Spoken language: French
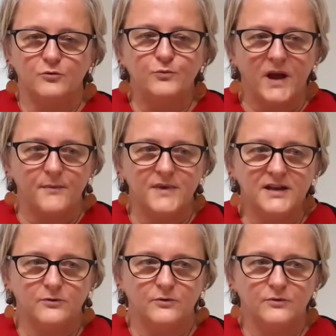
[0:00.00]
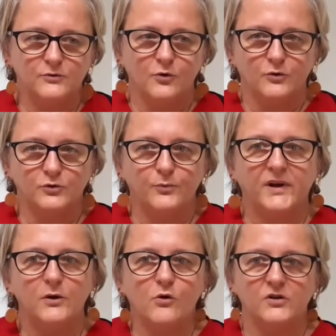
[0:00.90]
nous permet de,
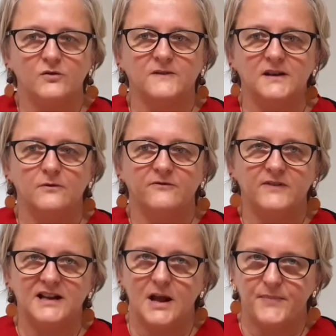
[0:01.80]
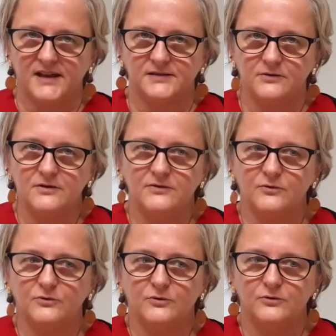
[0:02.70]
préorienter en fait la personne,
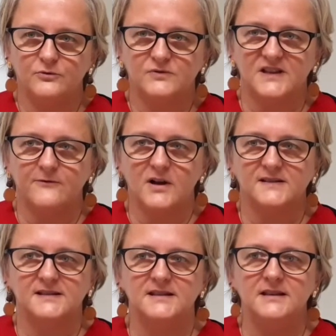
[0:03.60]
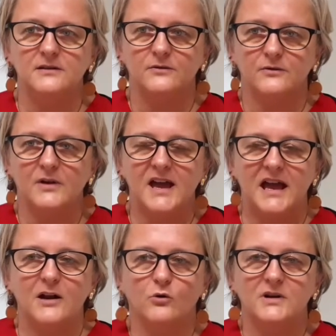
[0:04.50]
donc de savoir si
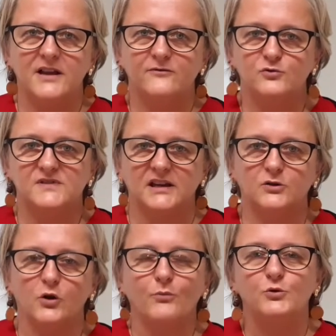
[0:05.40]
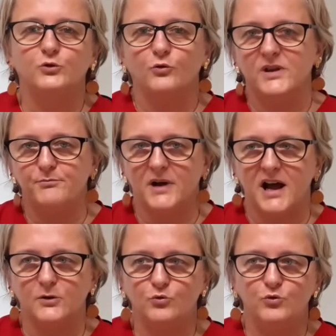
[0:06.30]
elle relève du secteur plutôt
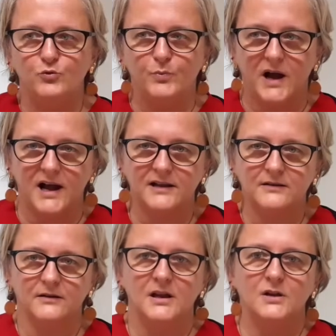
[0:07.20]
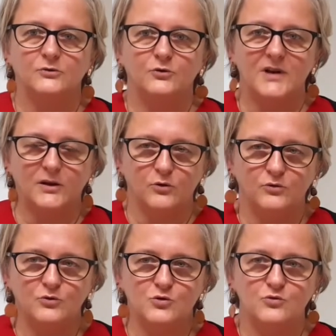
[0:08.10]
EHPAD ou UPAD, de l'accueil
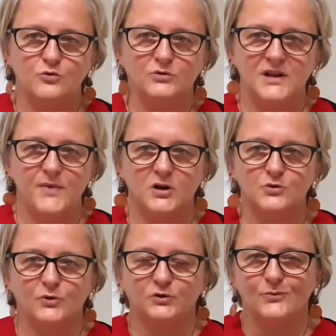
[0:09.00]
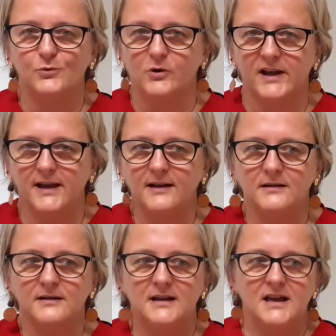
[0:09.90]
de jour ou de l'hébergement temporaire.